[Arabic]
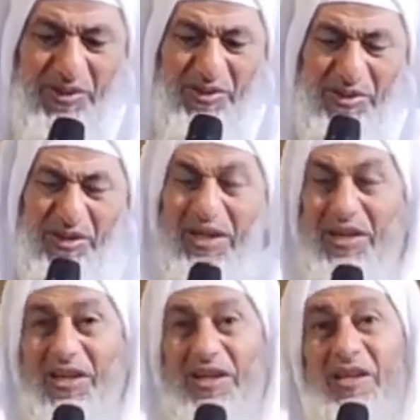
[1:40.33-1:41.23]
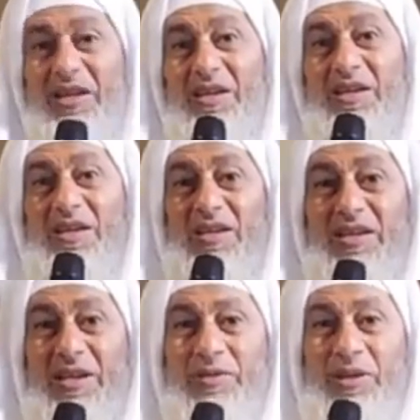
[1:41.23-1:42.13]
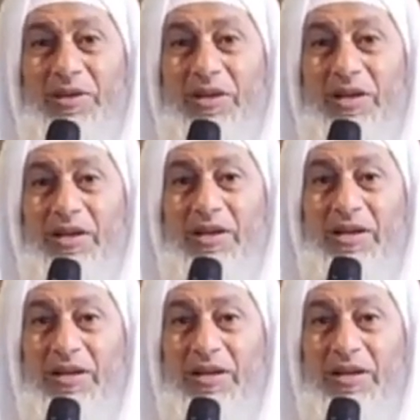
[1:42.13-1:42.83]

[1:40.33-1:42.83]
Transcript: رأى كما قال